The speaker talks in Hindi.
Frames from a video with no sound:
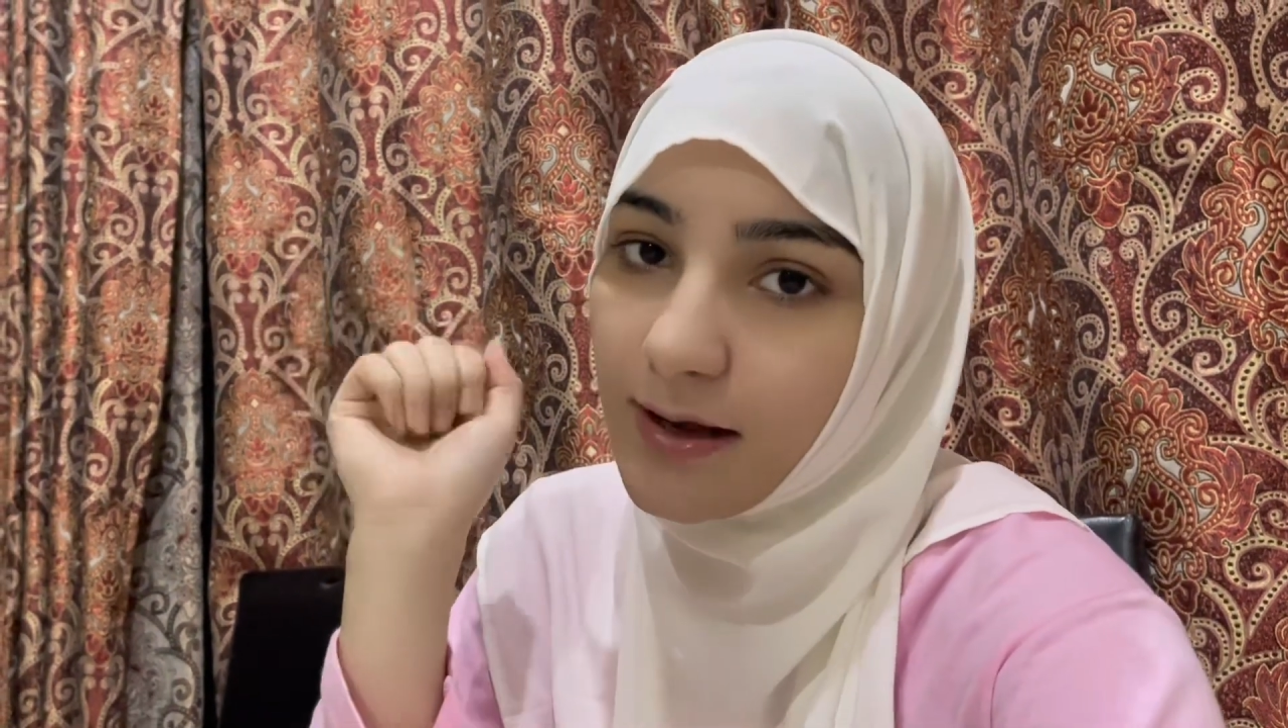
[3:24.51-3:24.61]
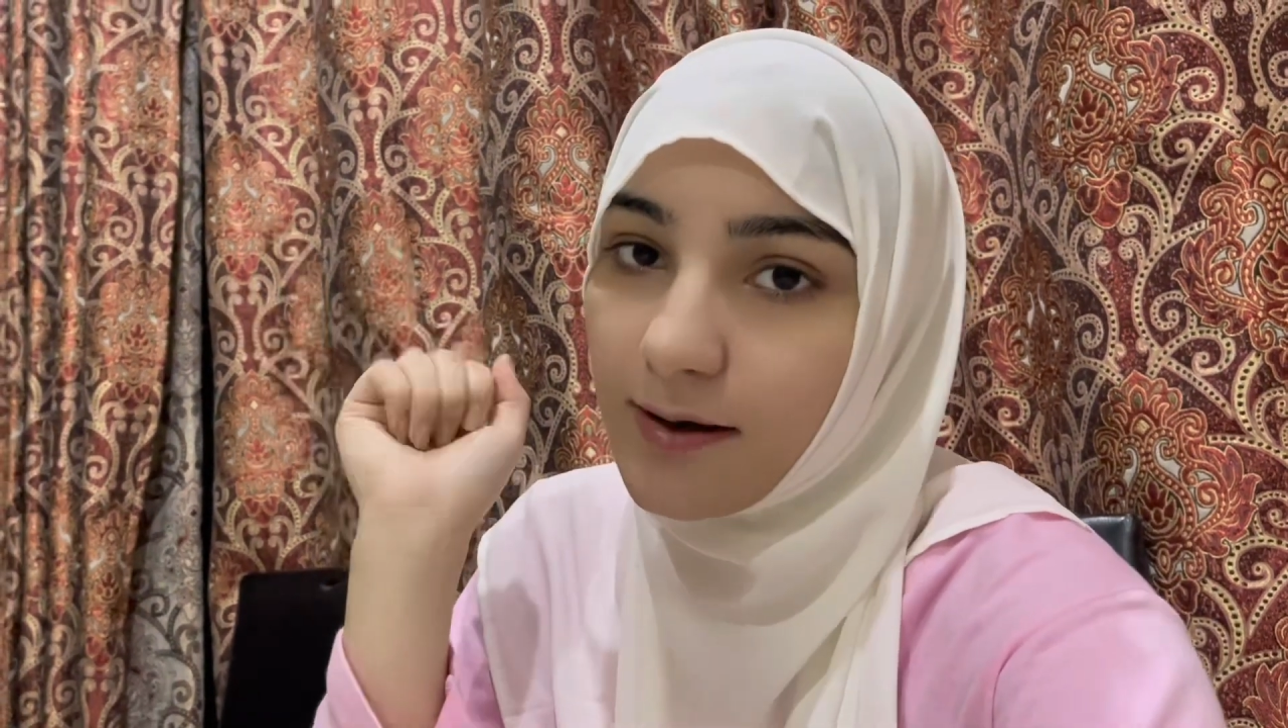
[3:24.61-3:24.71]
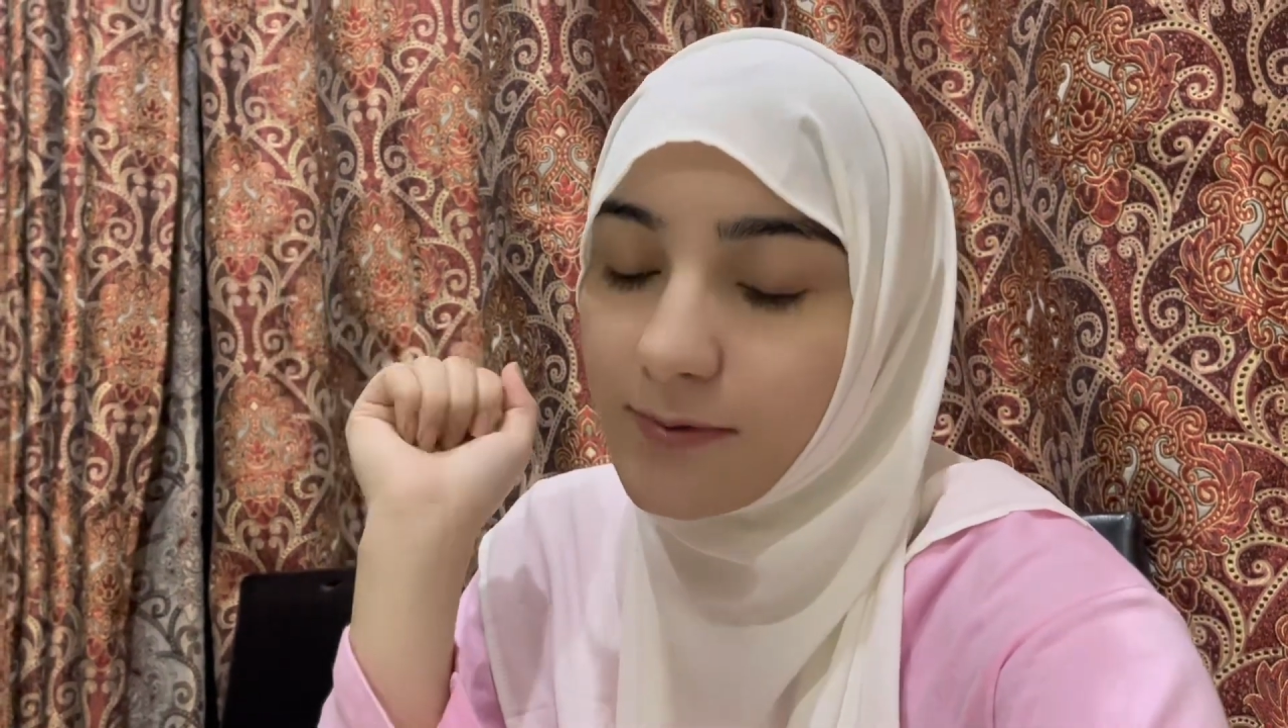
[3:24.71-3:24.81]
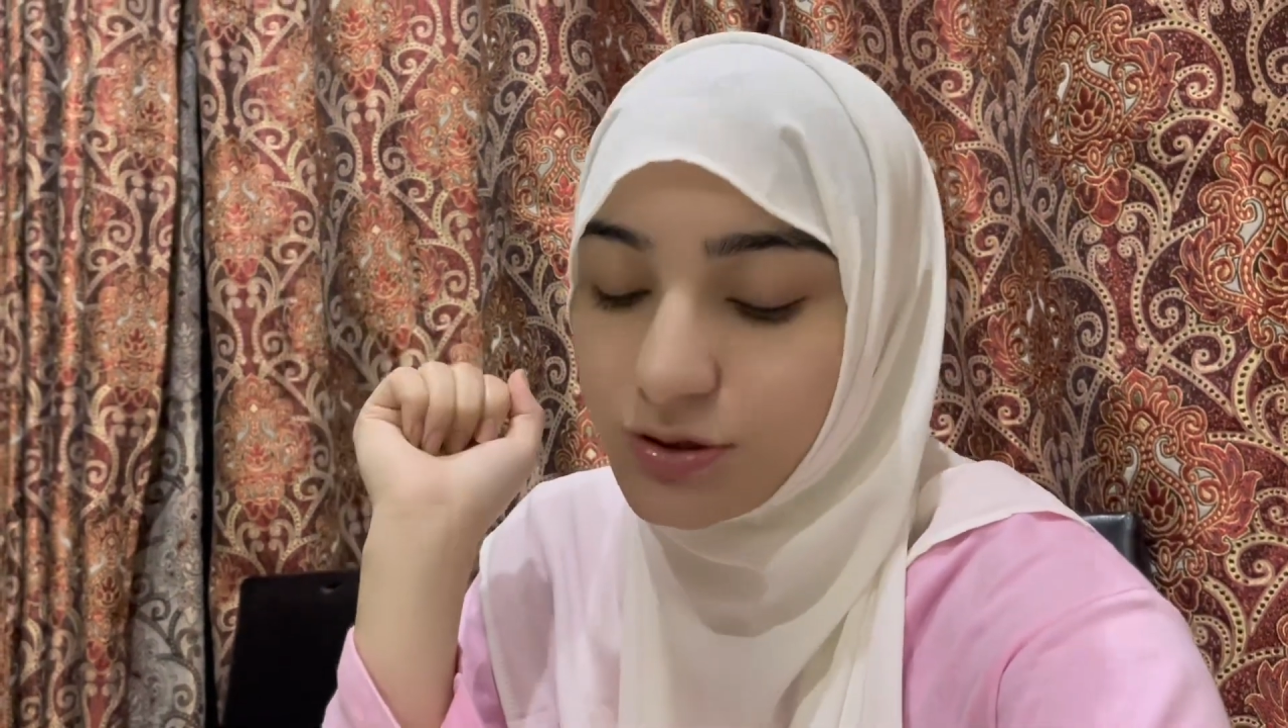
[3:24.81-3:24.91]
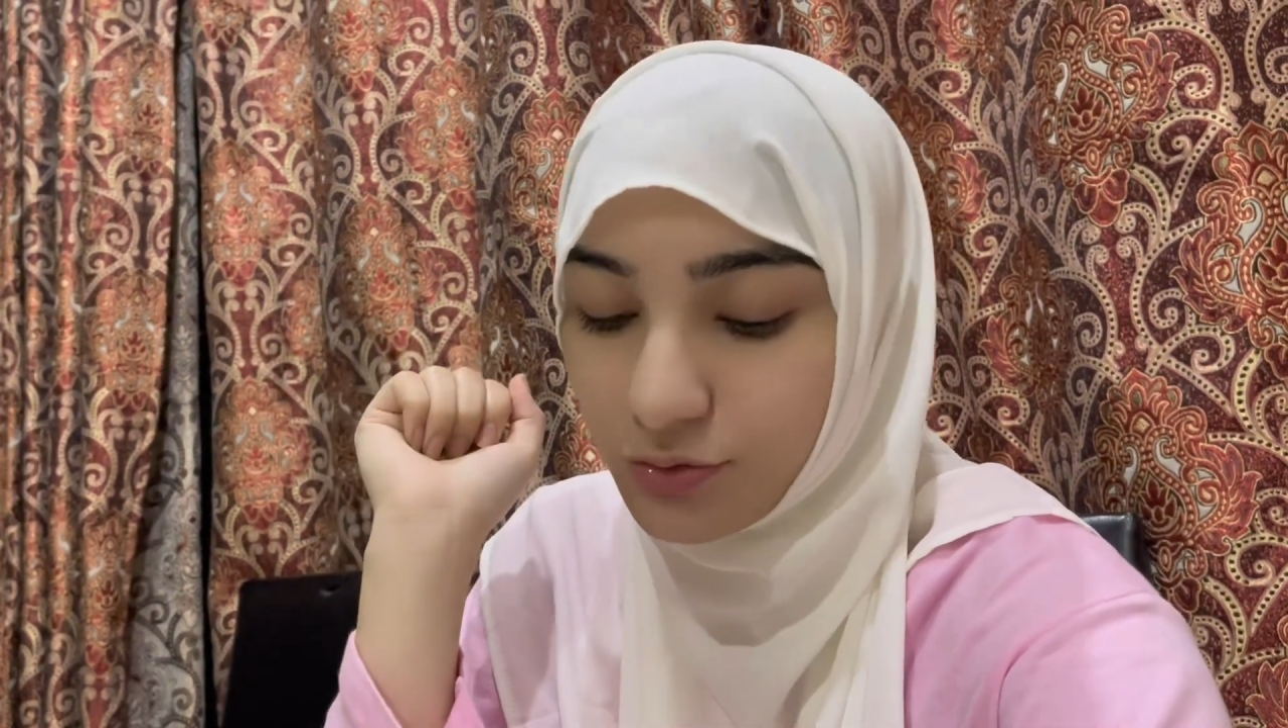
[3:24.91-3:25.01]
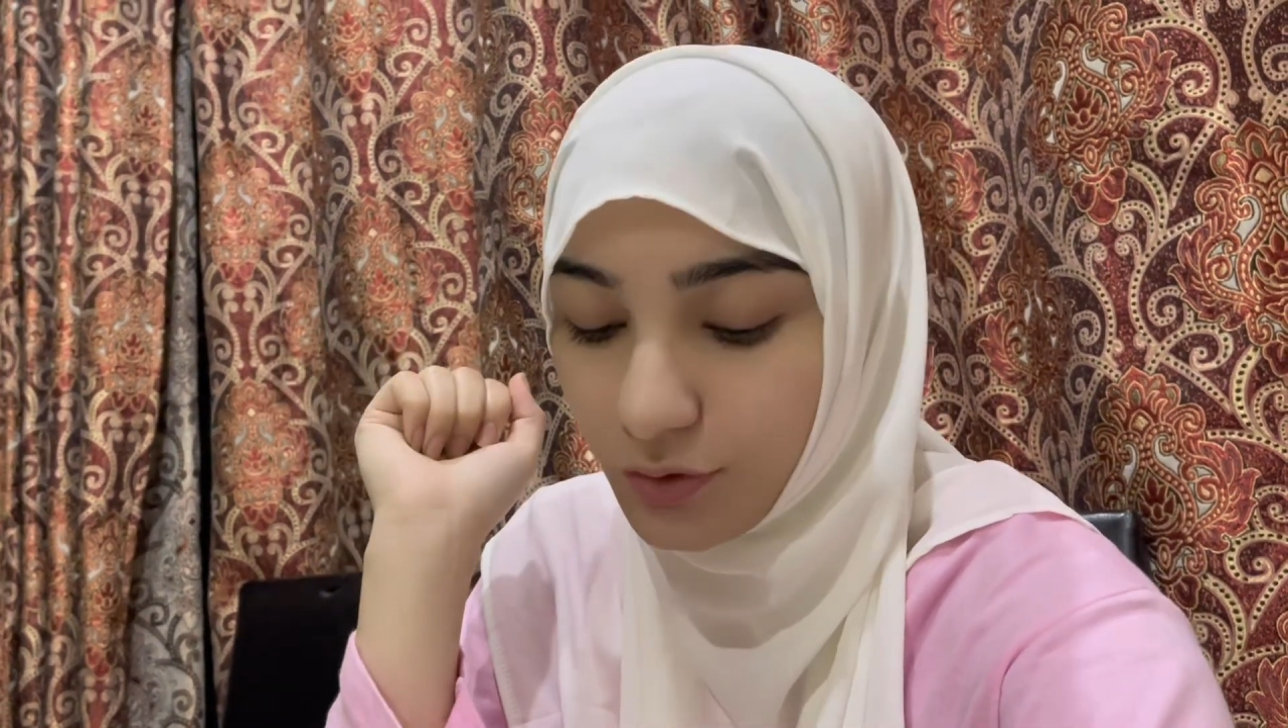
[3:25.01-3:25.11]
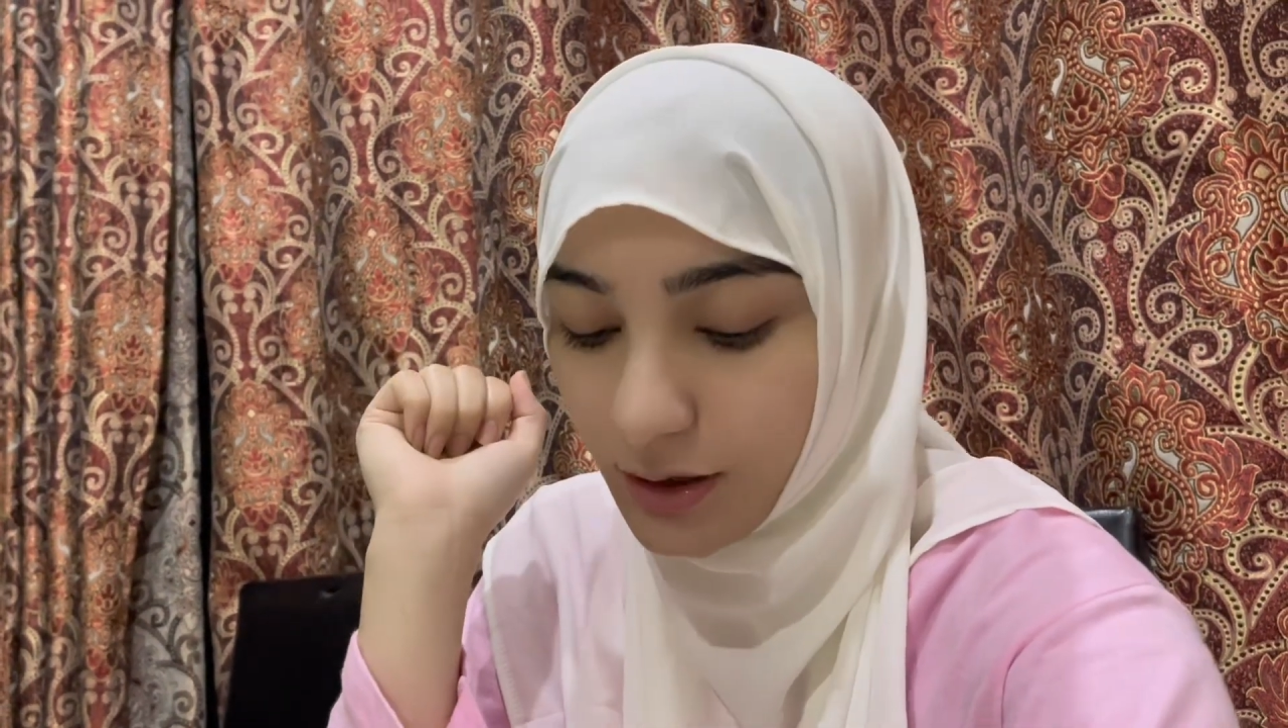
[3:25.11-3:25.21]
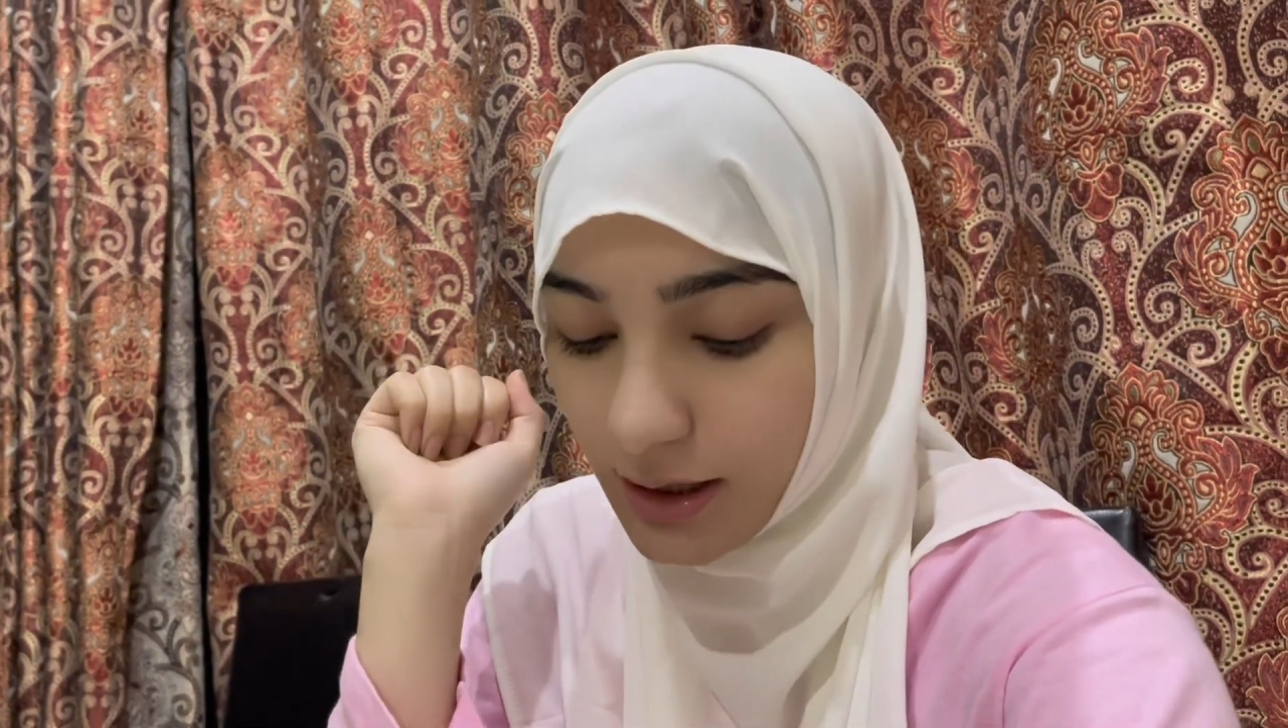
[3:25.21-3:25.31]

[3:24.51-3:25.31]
पारा मैं शुरू